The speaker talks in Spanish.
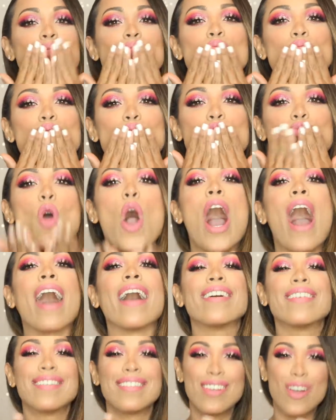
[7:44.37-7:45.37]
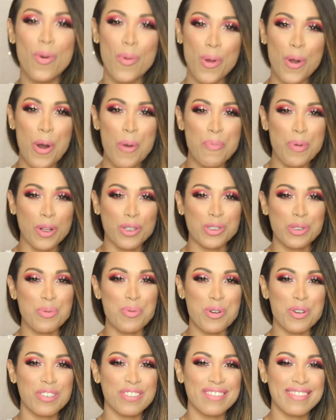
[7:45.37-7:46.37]
¡Mua! Los veo en el
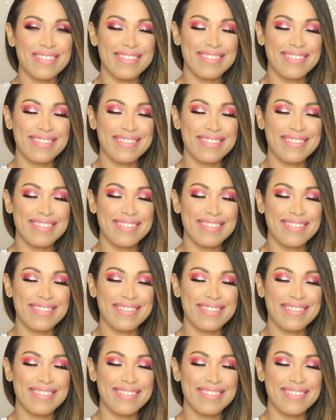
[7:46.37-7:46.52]
próximo.